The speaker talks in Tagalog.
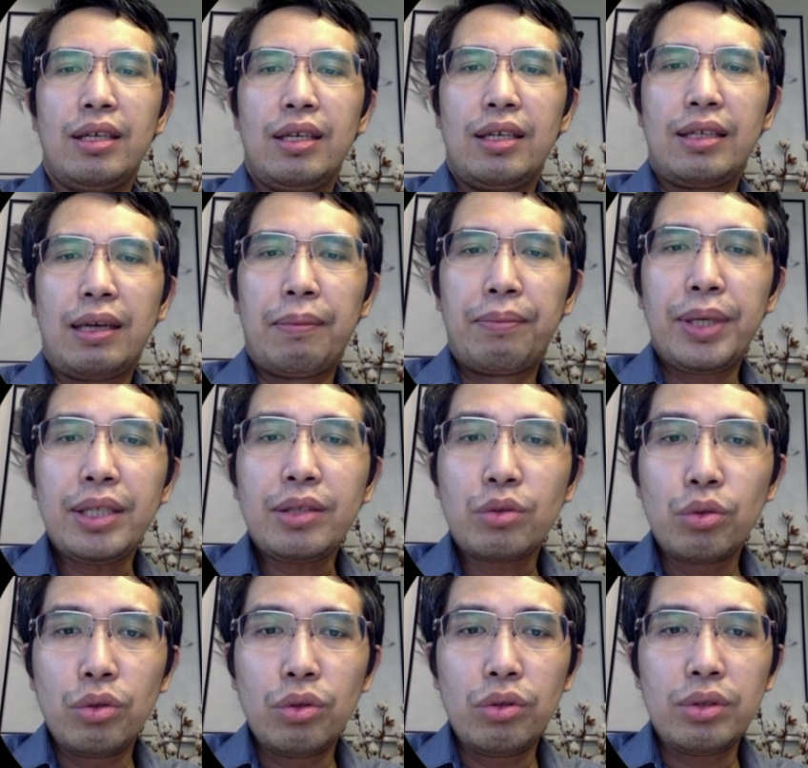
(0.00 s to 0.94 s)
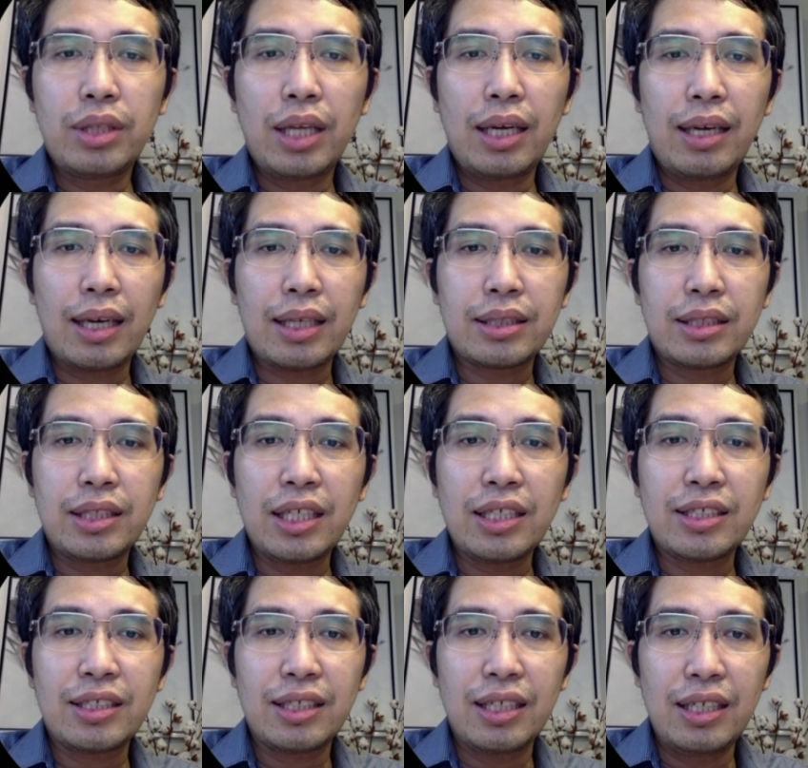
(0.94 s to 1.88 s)
Number two, they
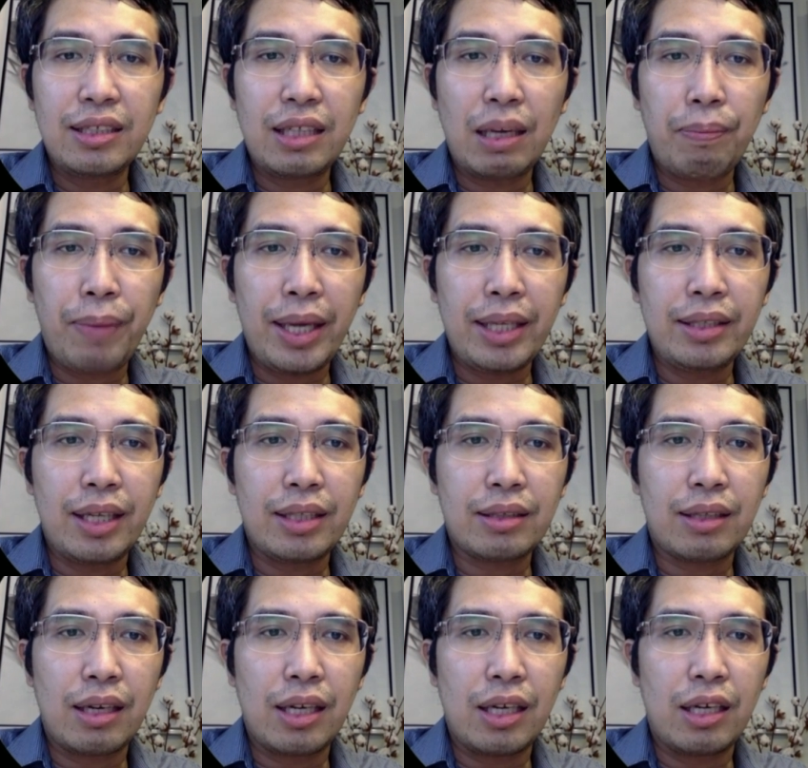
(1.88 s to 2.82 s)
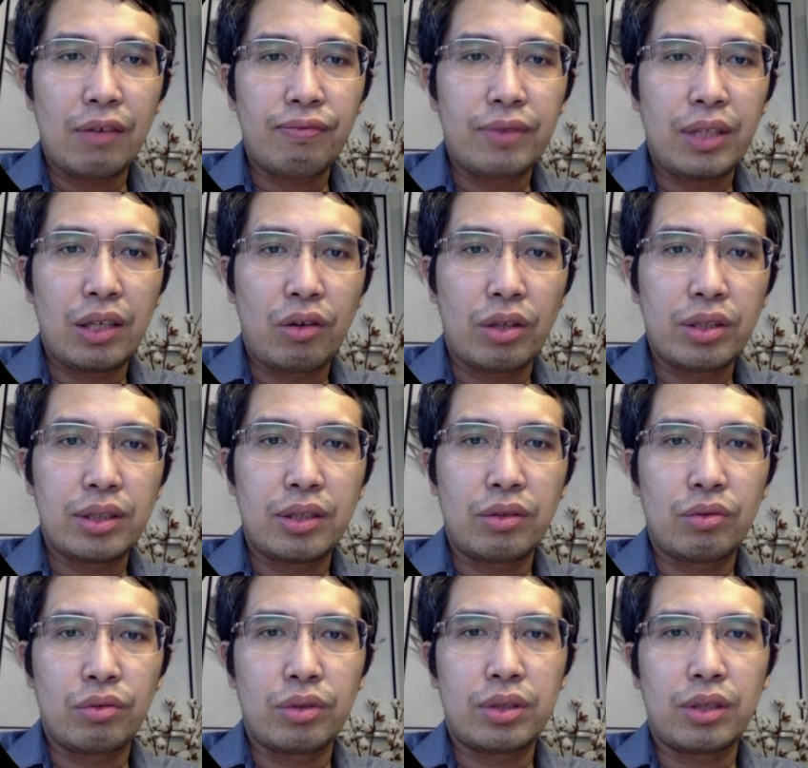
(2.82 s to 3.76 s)
exist independently of the
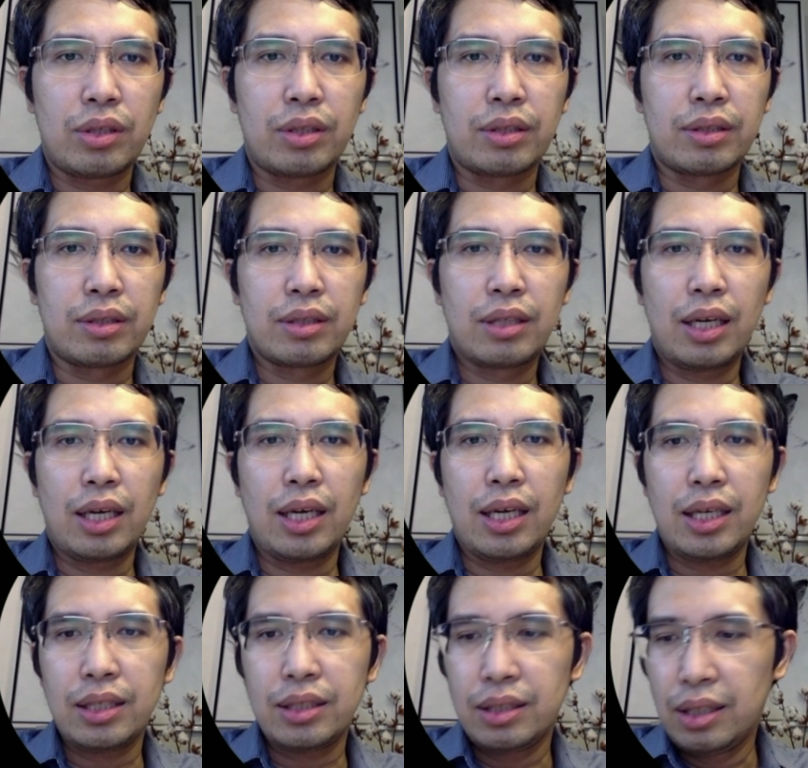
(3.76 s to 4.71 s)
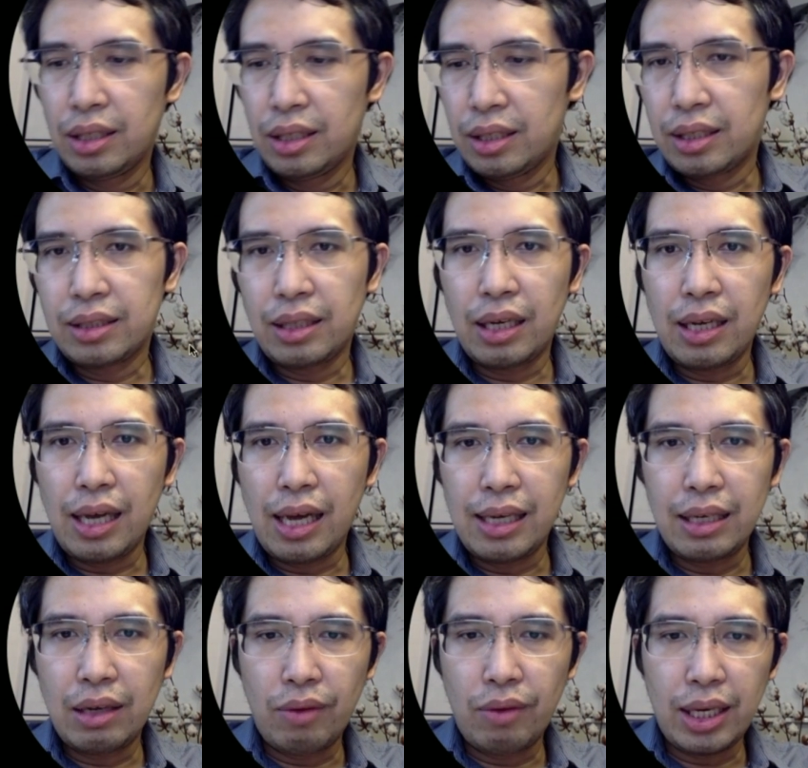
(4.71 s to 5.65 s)
Constitution. Okay? Dali ha,
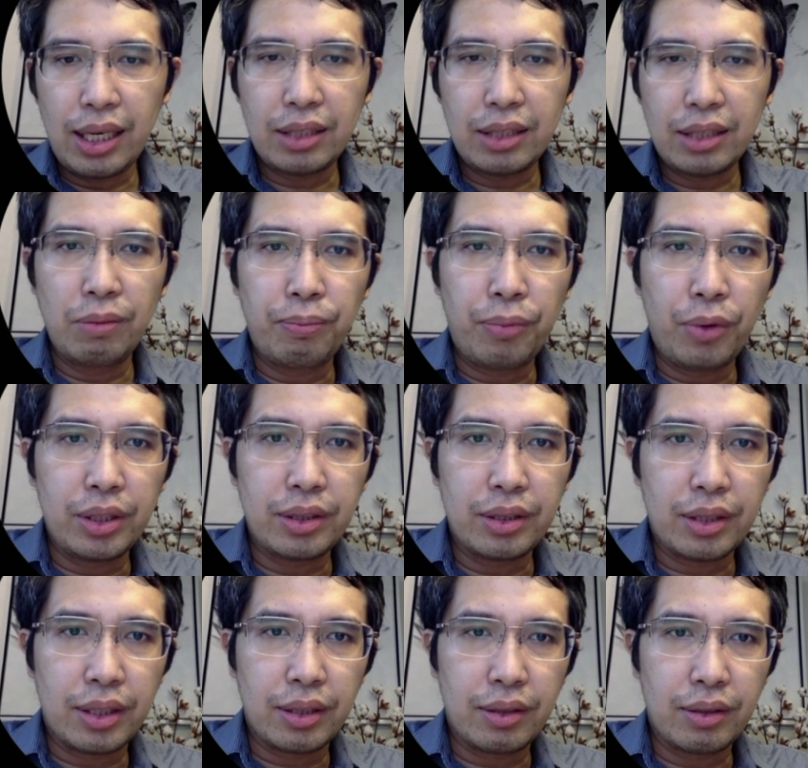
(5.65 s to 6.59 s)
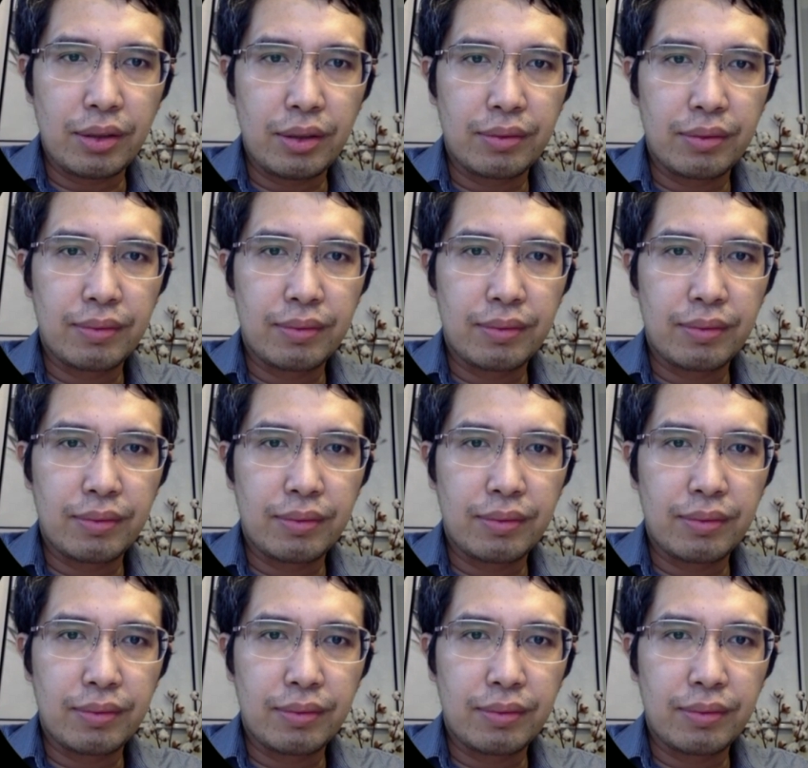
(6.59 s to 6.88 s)
nawala yata yung pointer ko.